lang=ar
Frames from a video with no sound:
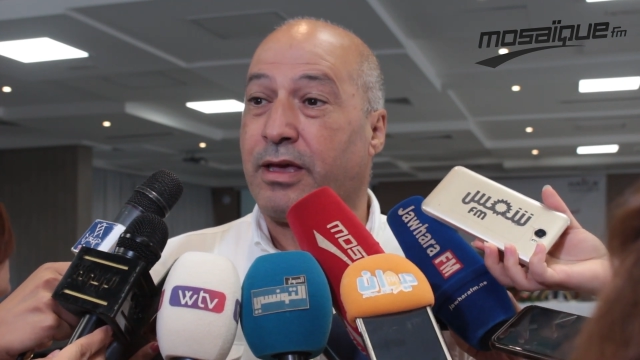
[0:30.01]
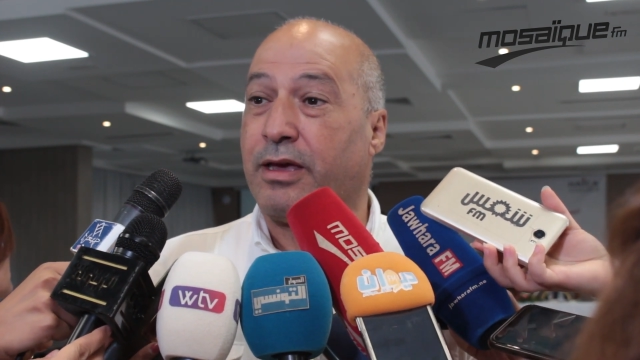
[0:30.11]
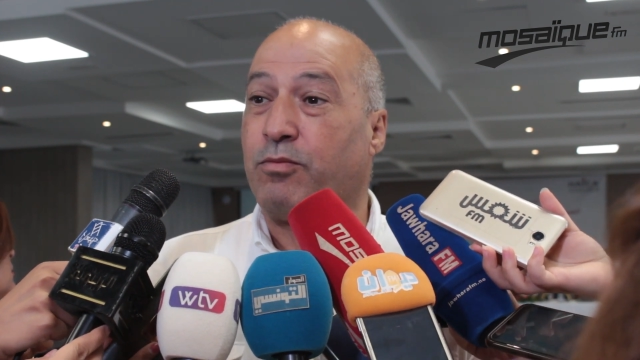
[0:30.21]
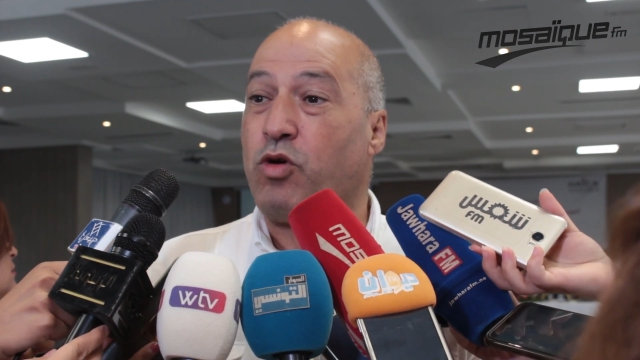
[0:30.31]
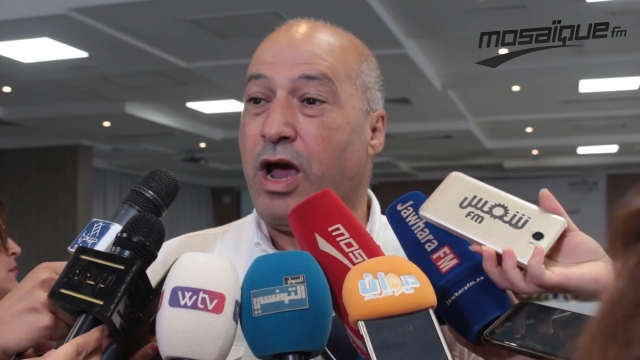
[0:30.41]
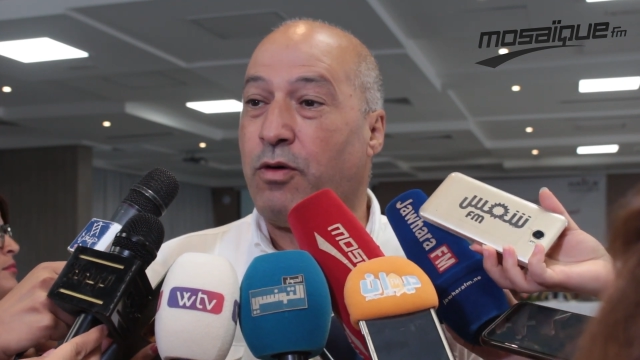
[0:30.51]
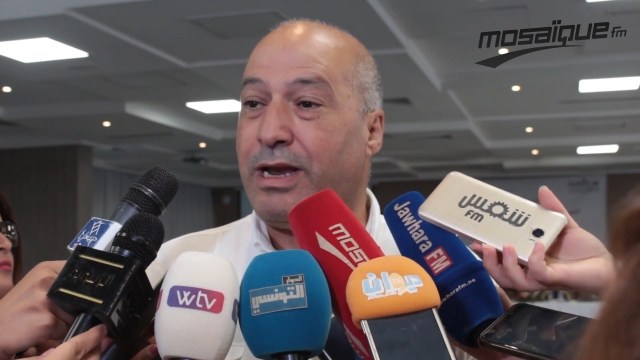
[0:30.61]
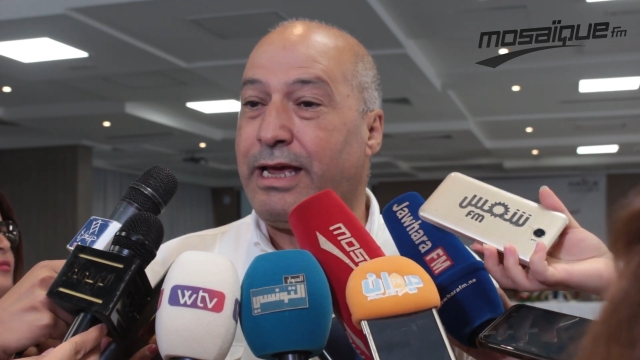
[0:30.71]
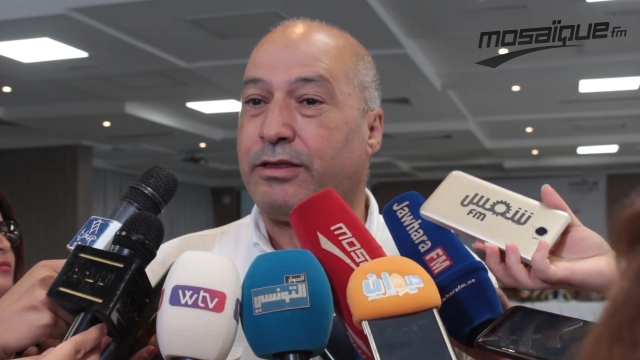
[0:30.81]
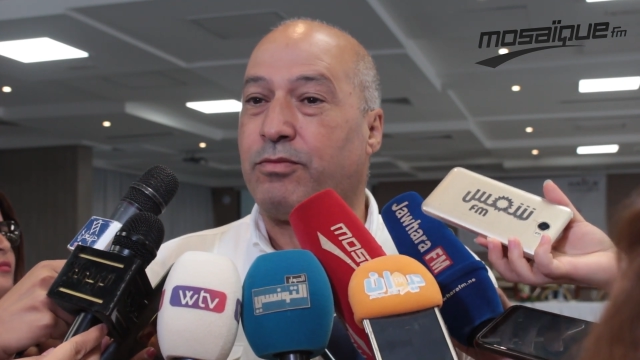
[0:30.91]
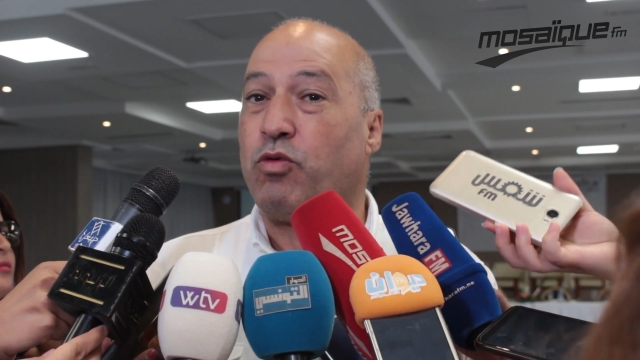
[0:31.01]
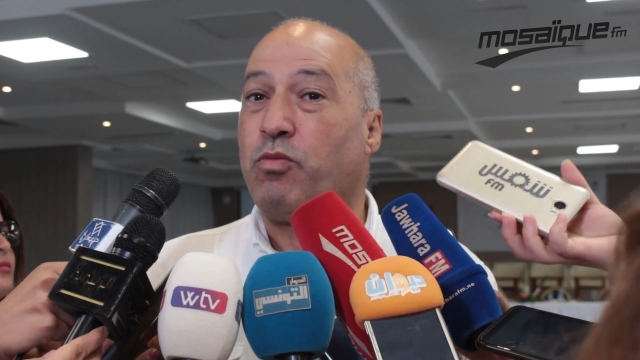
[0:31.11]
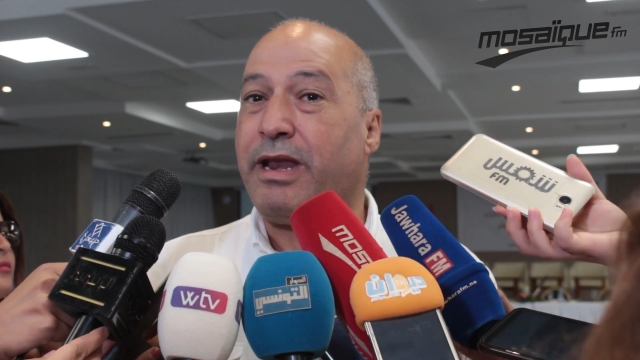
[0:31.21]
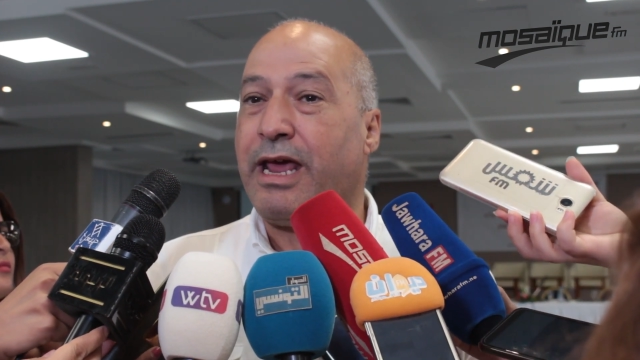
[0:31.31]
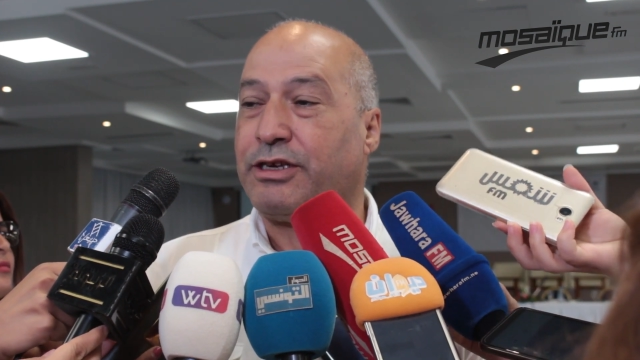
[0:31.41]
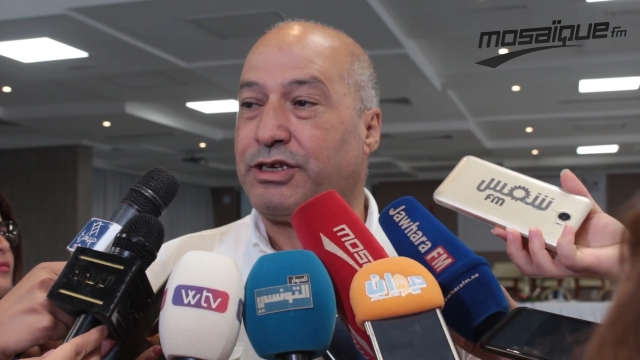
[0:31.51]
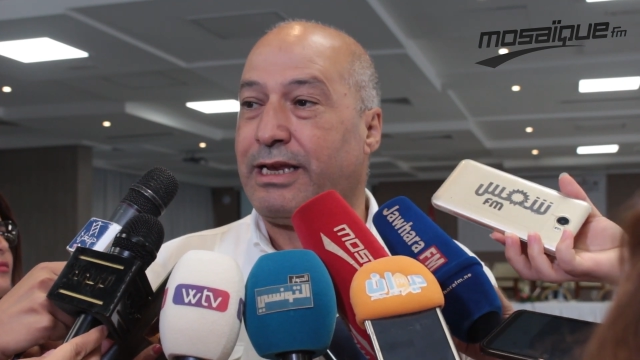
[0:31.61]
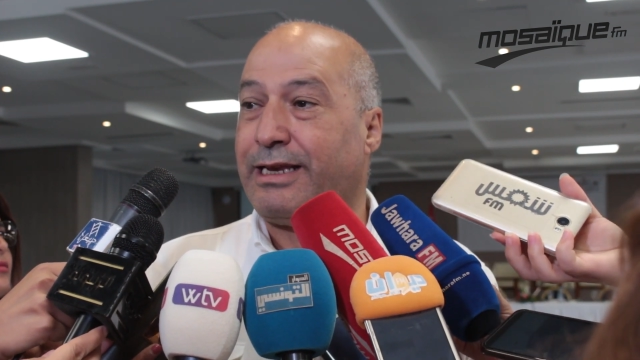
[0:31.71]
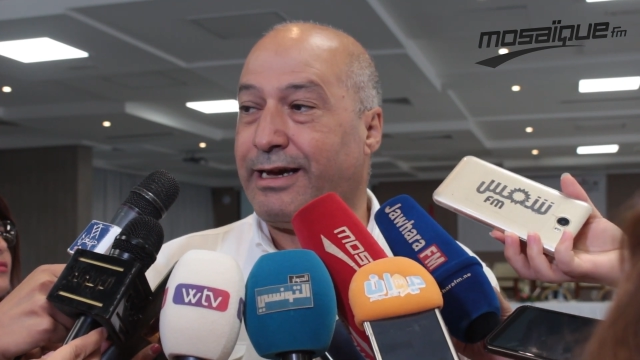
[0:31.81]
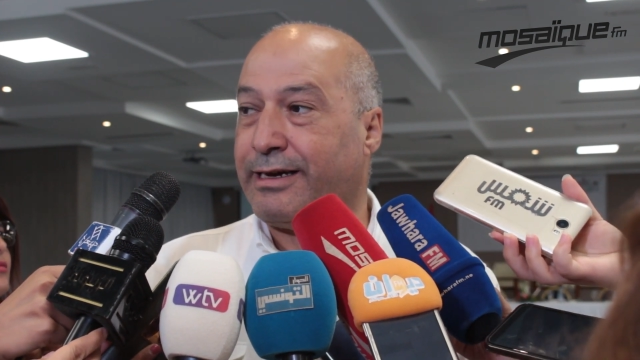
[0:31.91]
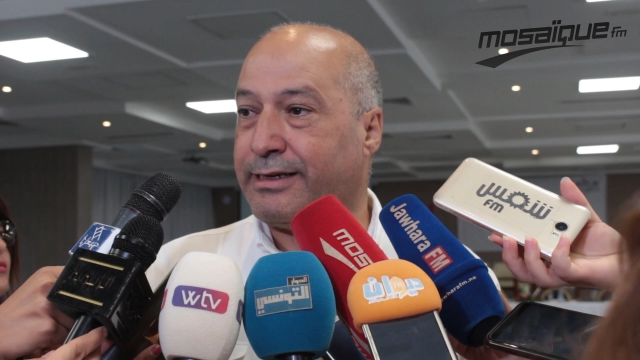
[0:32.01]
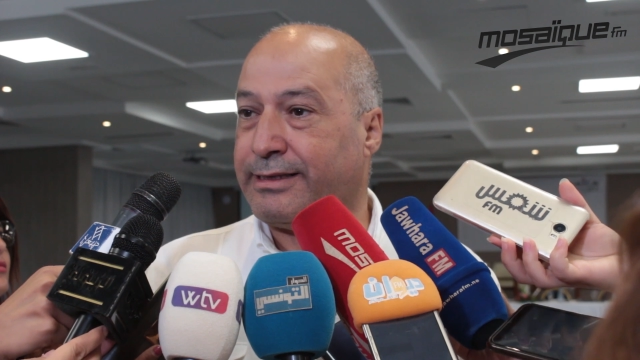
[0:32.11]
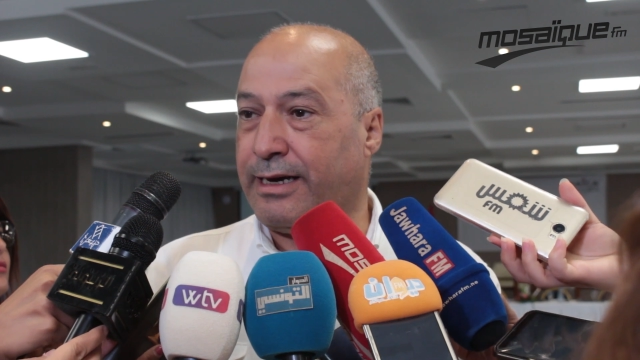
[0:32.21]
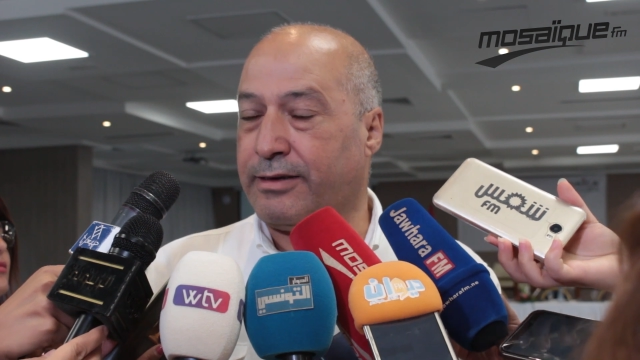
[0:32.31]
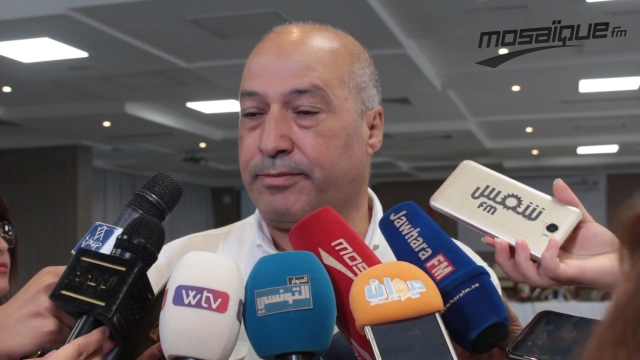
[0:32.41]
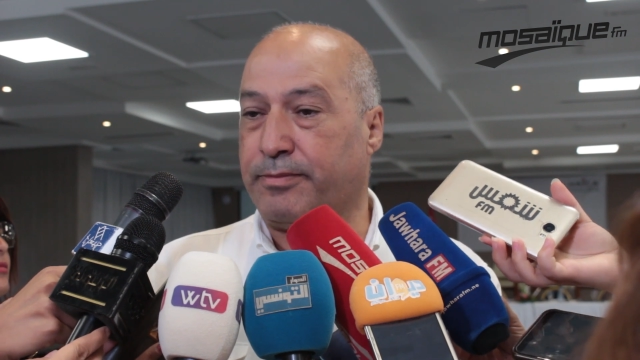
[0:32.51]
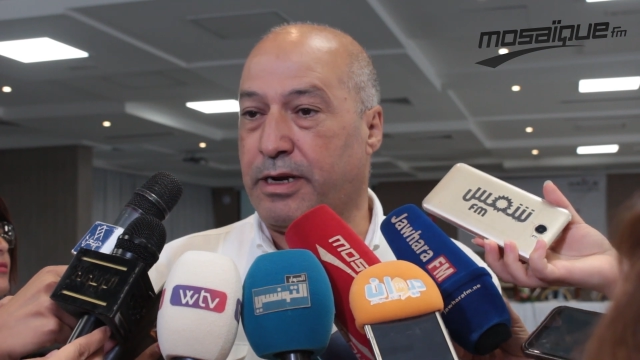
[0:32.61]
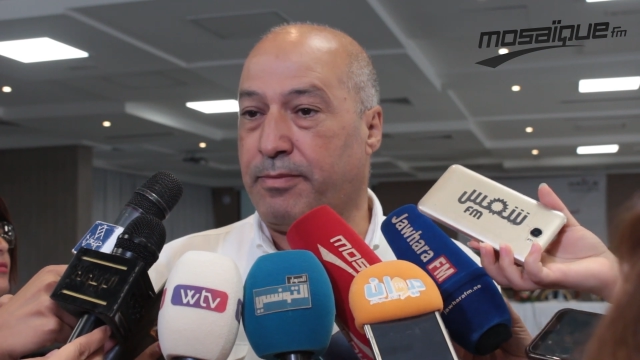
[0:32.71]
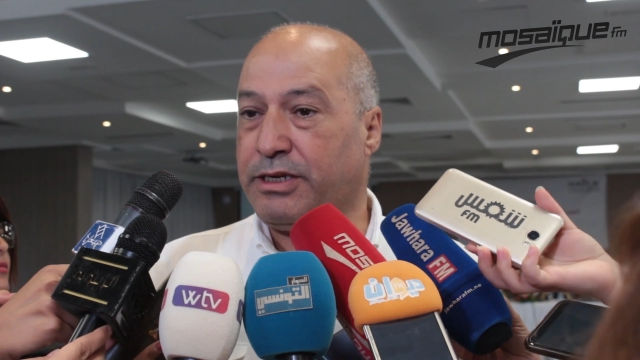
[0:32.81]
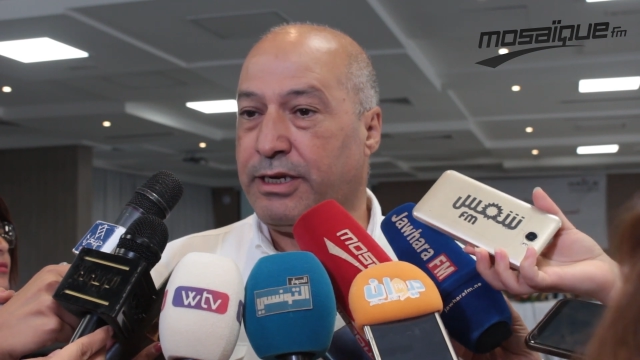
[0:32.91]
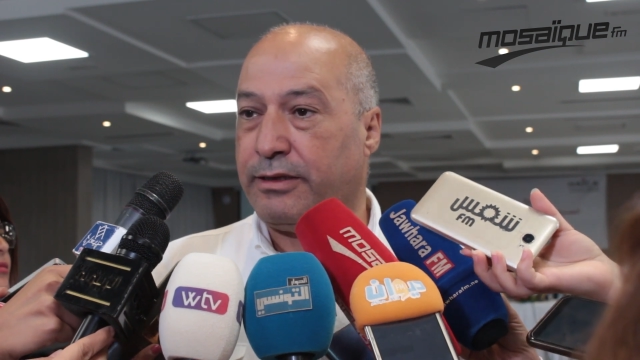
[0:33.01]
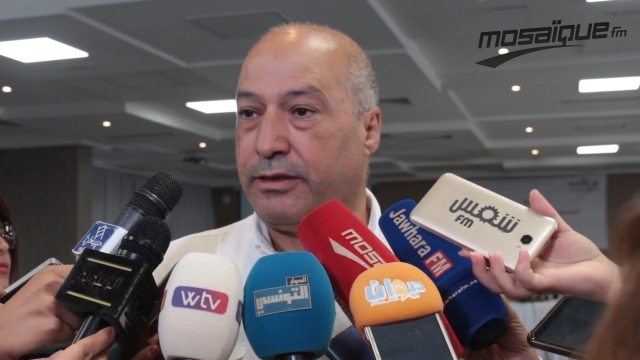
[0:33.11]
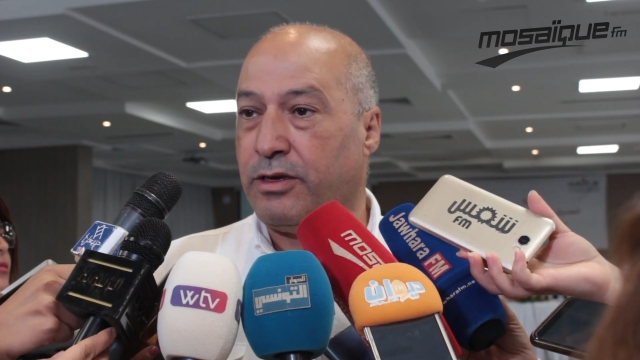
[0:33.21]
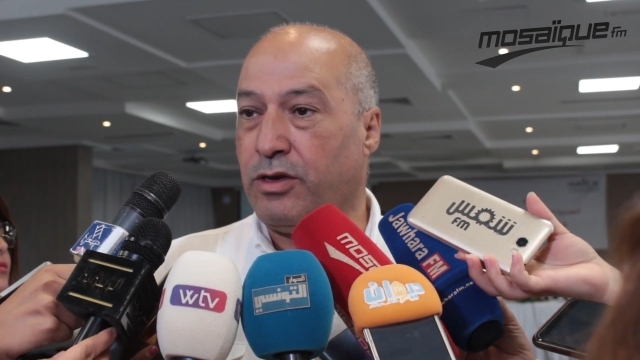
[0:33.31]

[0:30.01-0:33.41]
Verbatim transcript: محاولات ممنهجة لإقصائهم من المشهد